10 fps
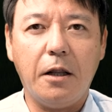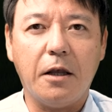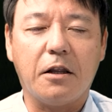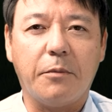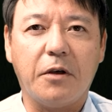れ
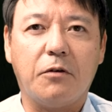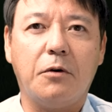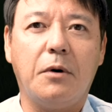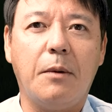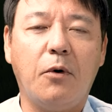ないためそ
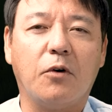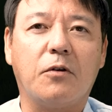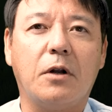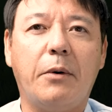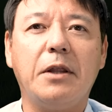れはもう
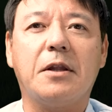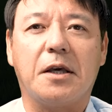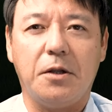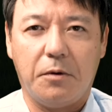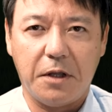備わっ
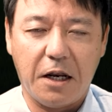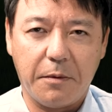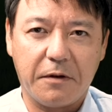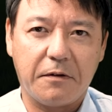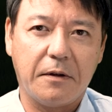た機能であり
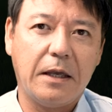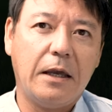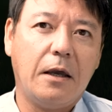ます。